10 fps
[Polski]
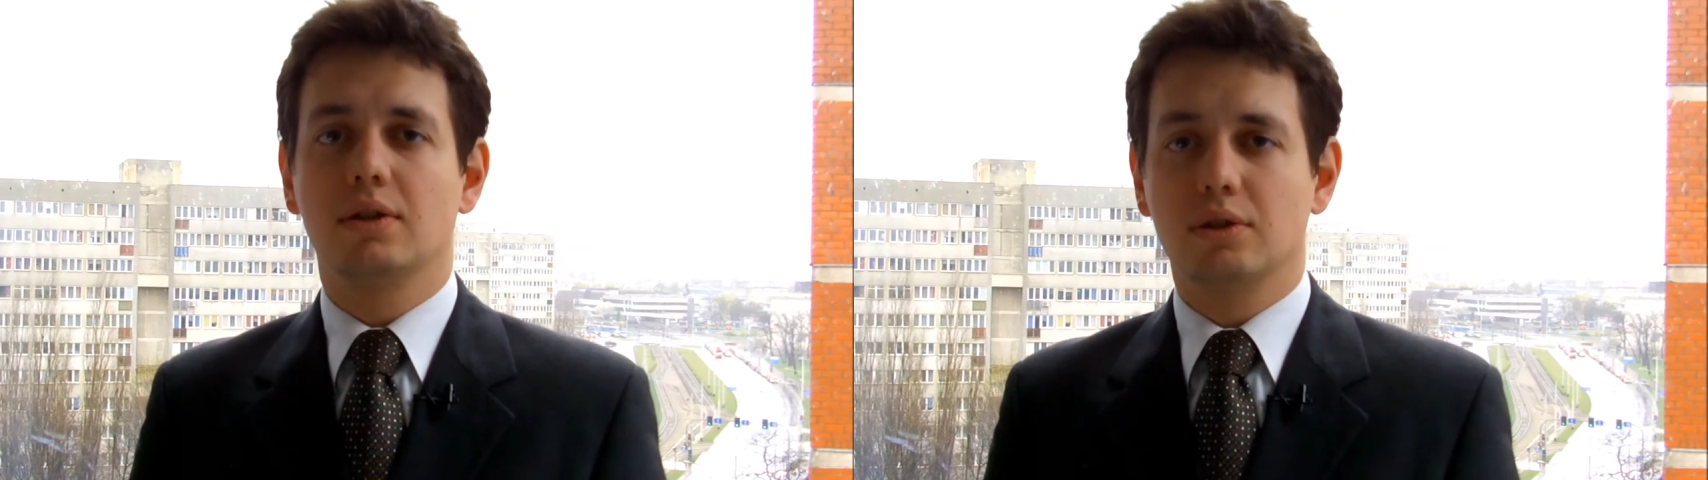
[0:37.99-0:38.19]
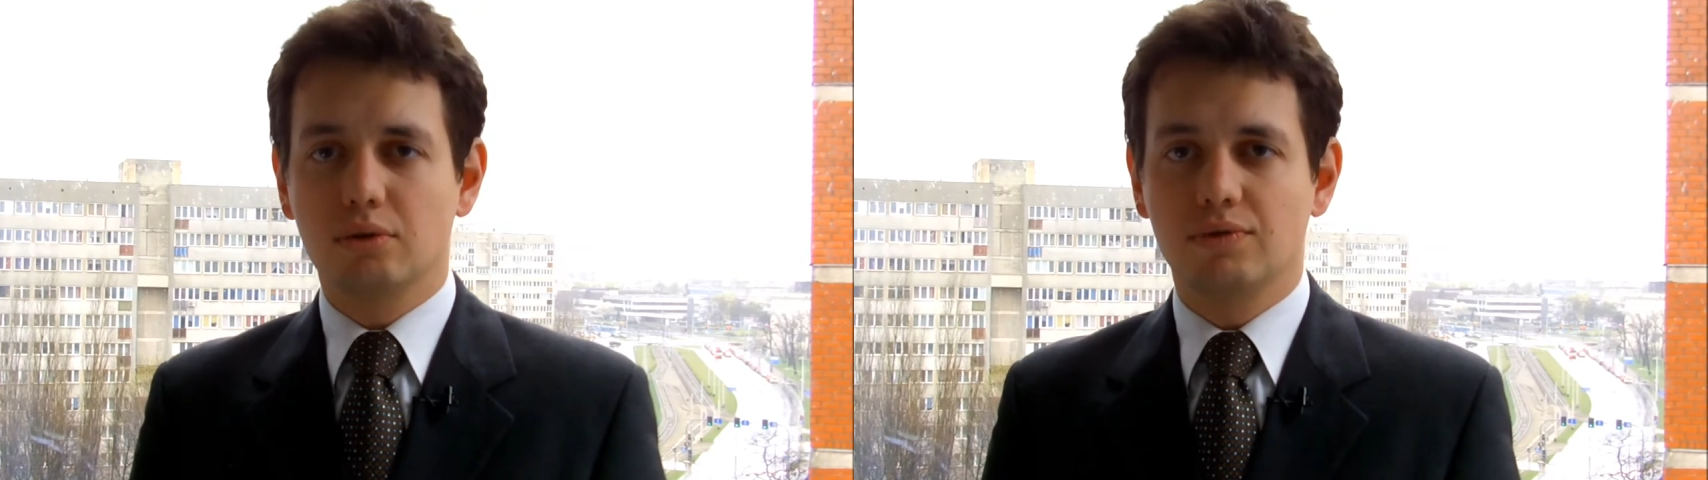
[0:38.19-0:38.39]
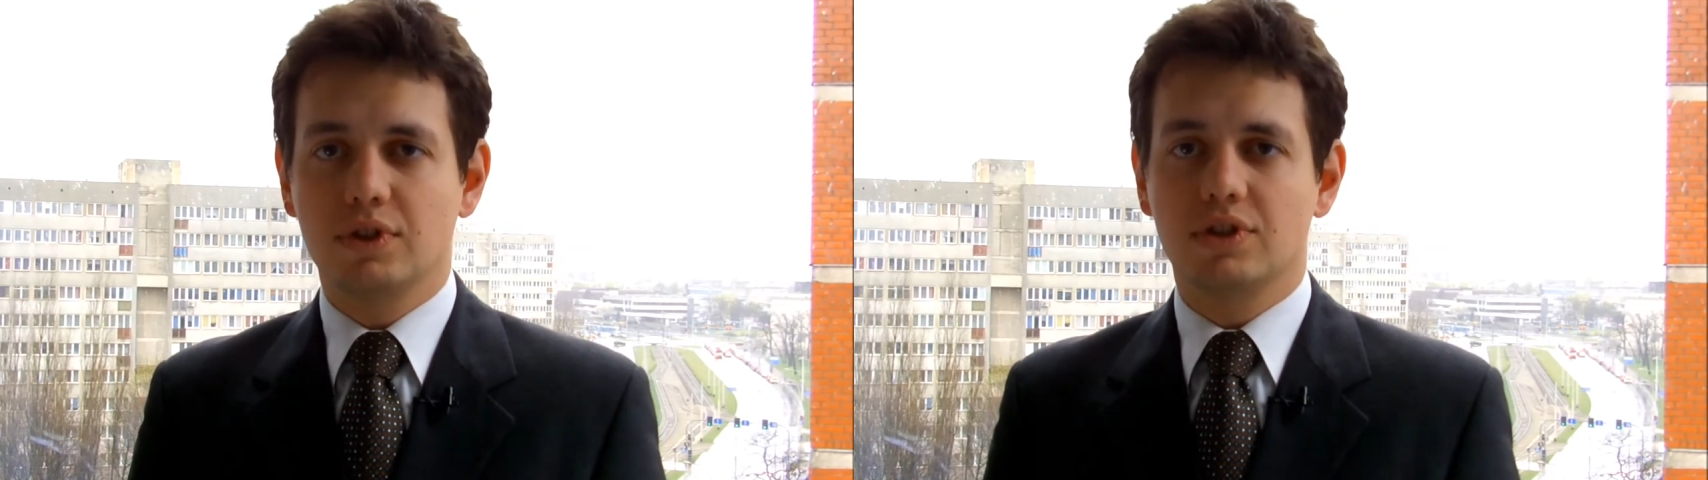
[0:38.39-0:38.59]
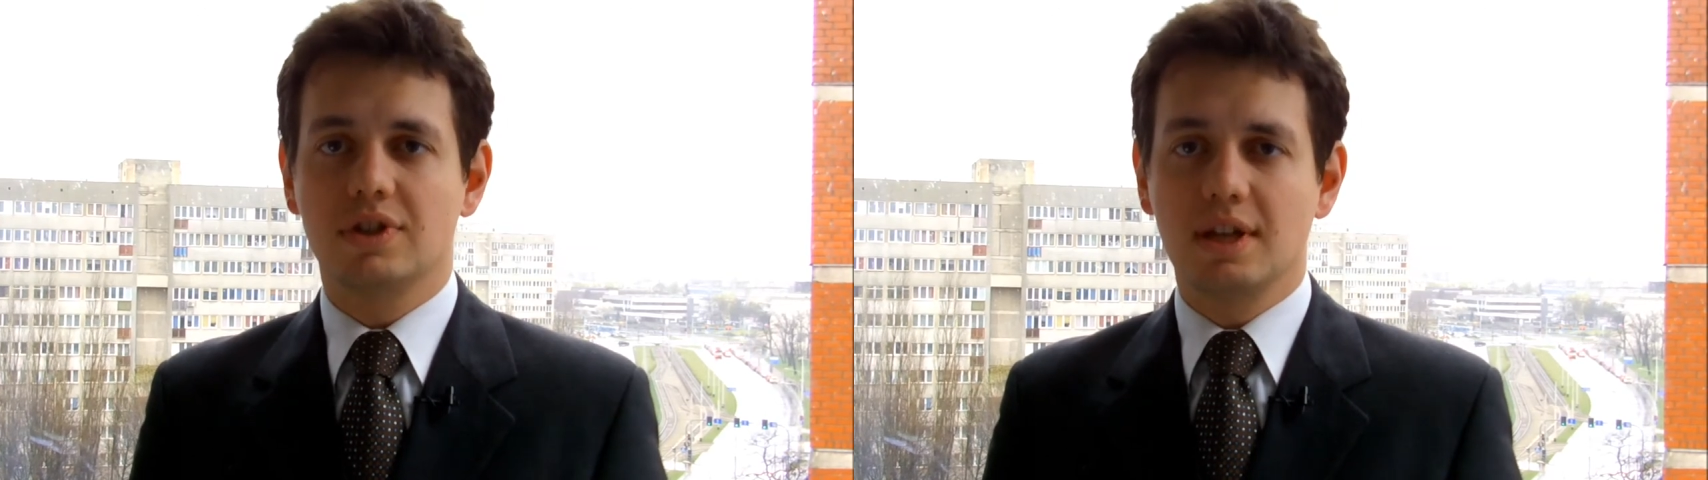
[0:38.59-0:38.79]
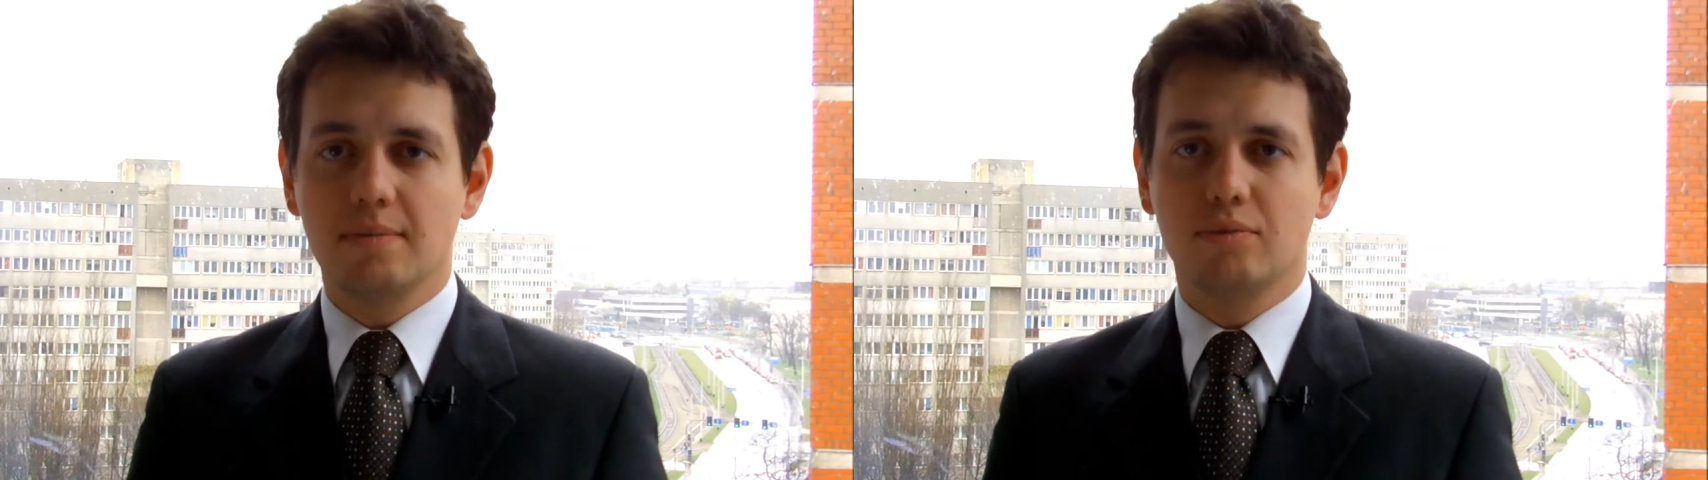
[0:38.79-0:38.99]
y, również
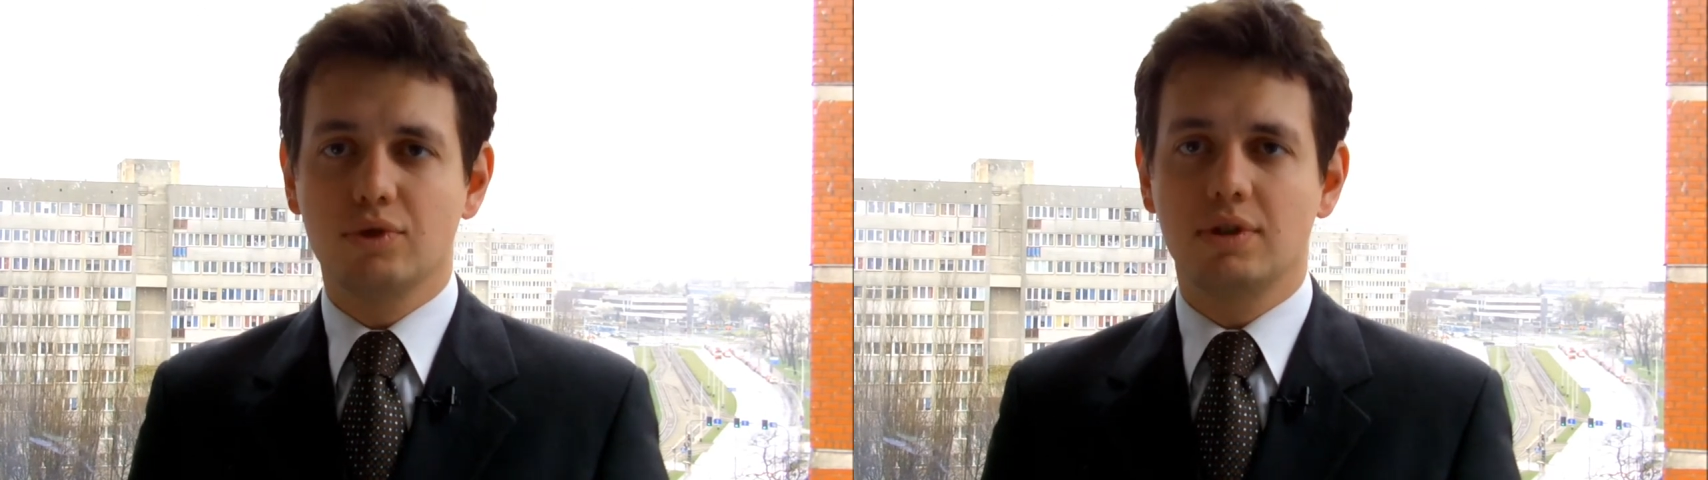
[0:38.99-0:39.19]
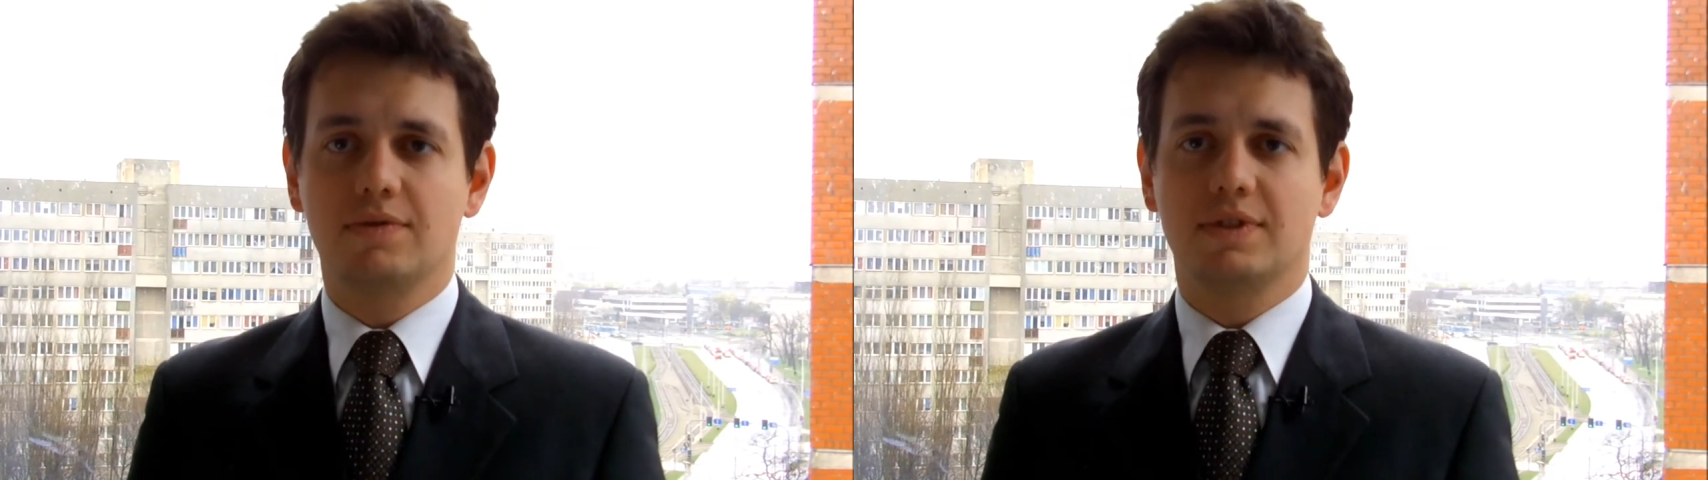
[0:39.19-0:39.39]
nie musi